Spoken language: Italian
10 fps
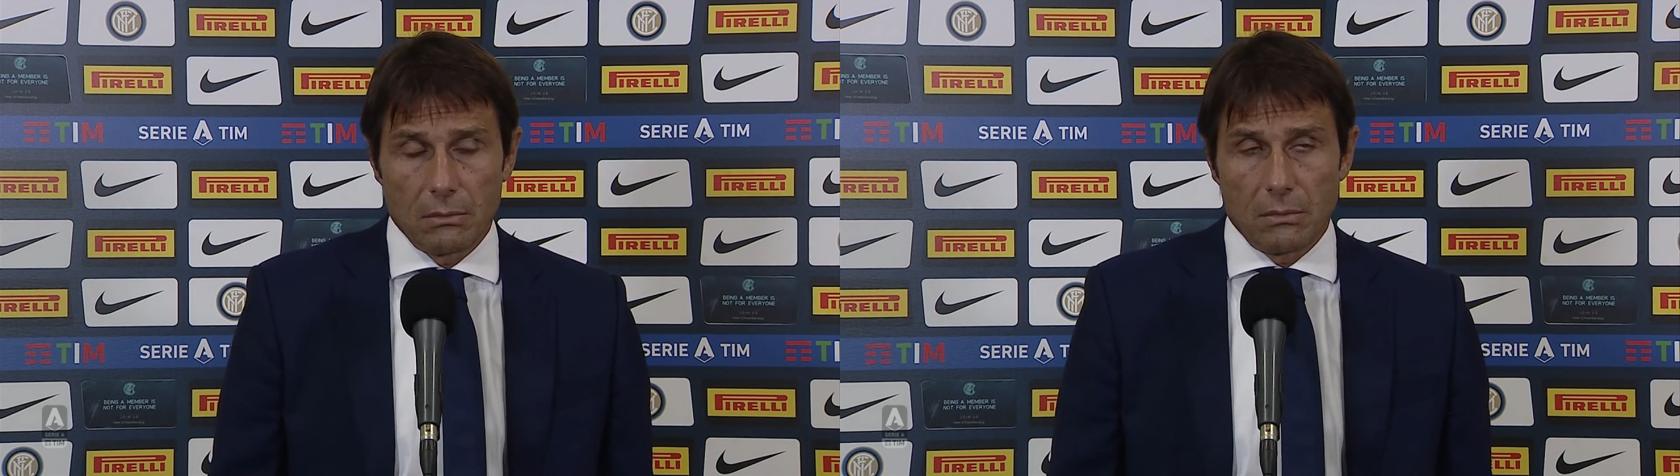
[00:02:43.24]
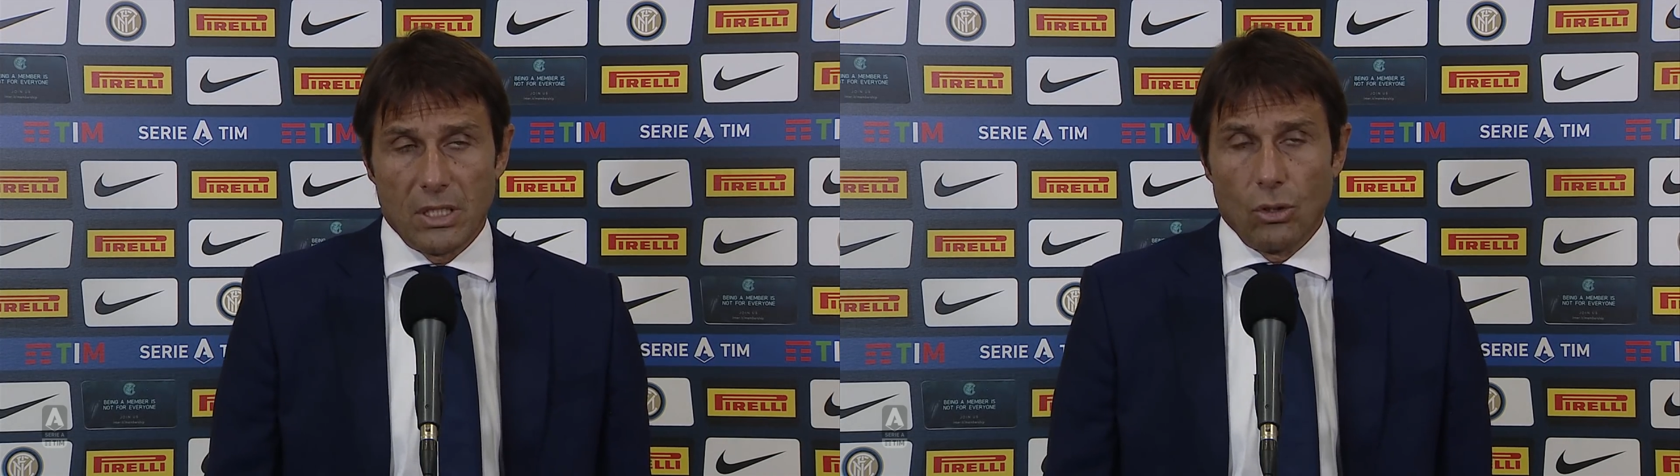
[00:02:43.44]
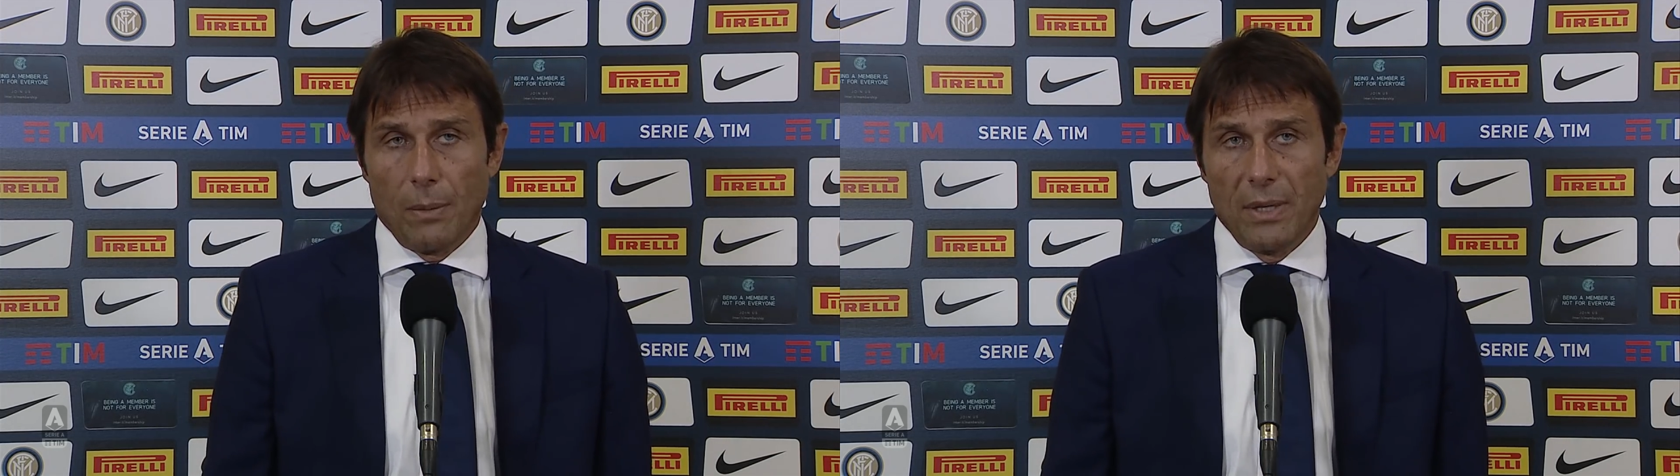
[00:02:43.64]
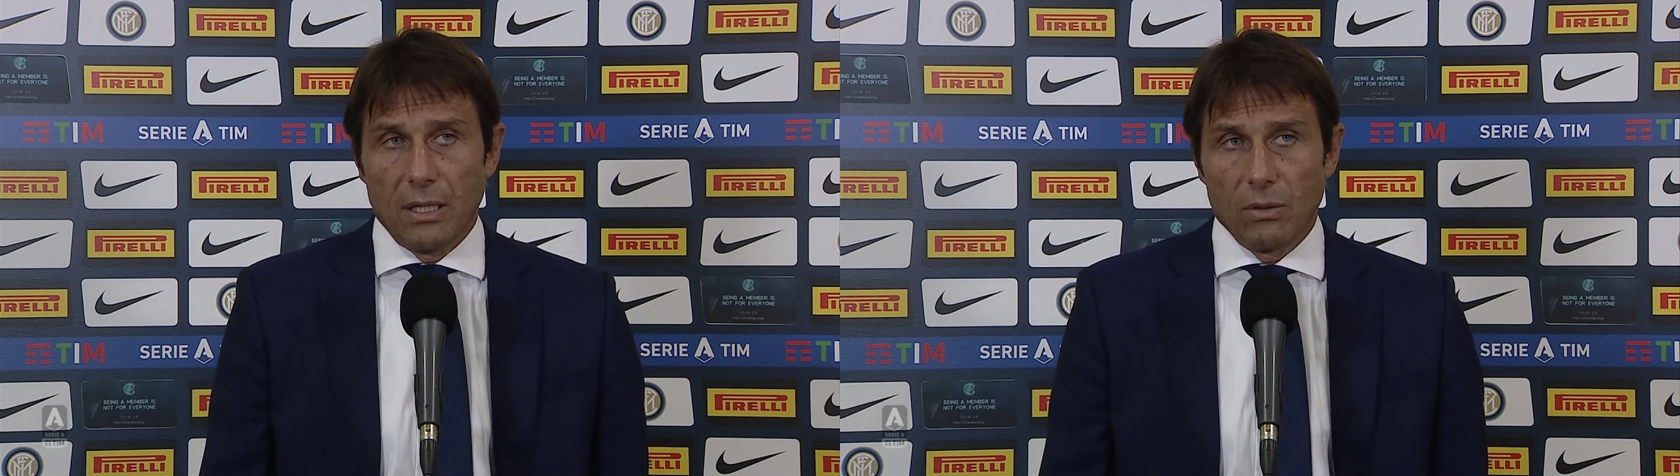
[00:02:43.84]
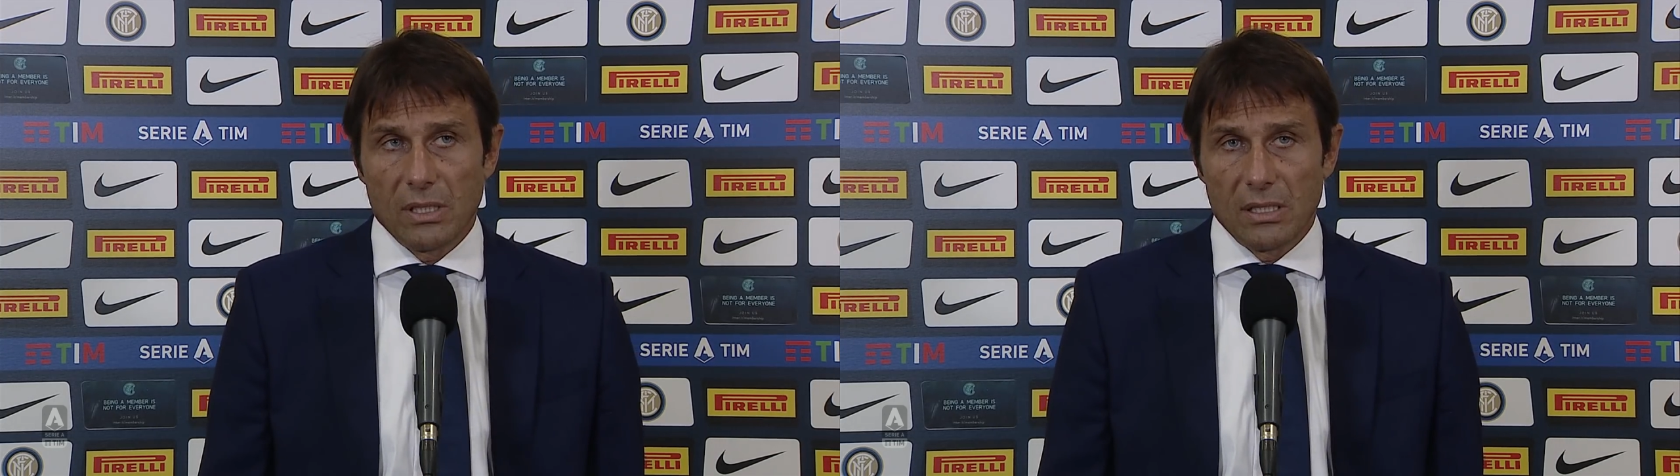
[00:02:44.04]

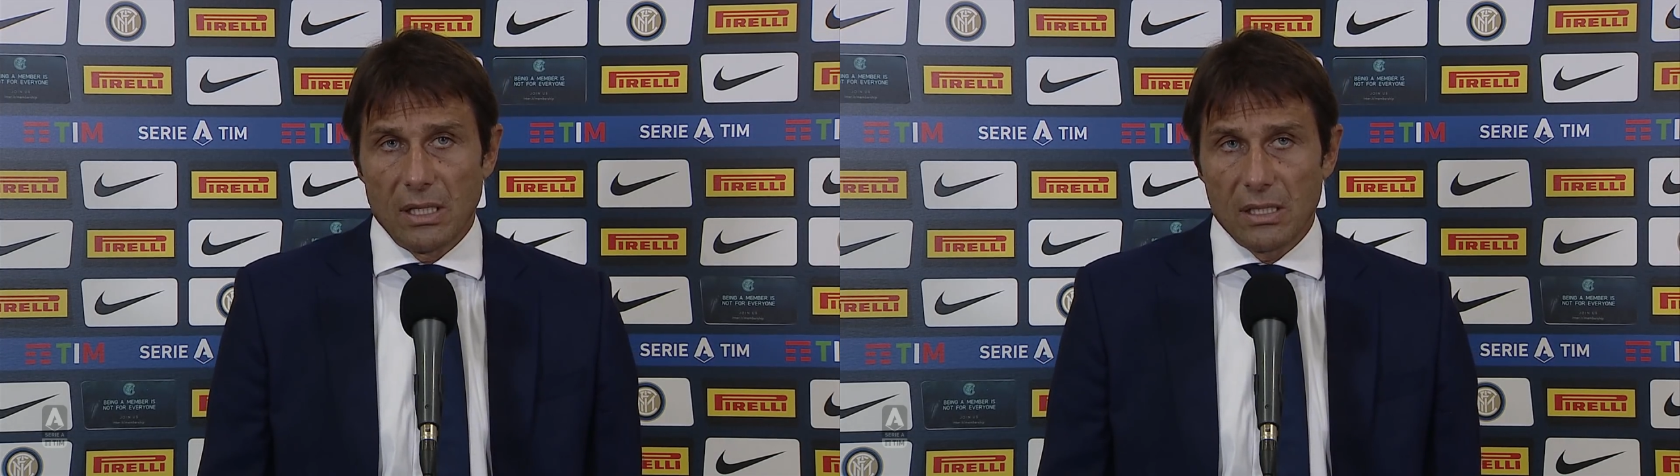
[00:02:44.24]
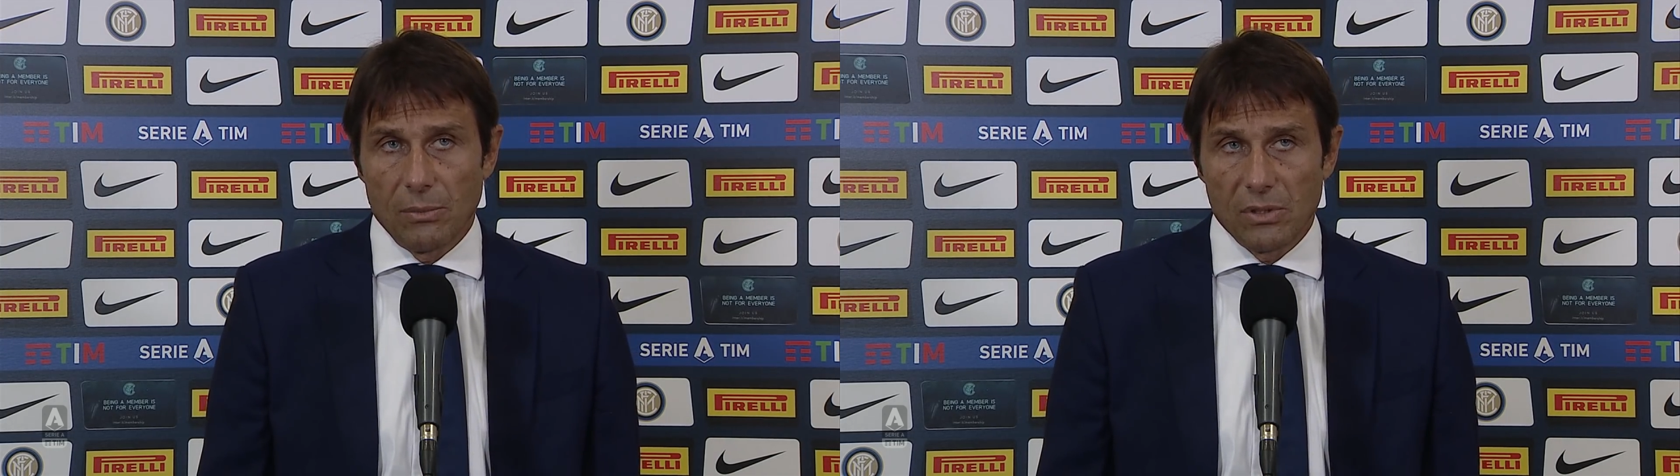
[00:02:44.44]
sicuramente questa sera siamo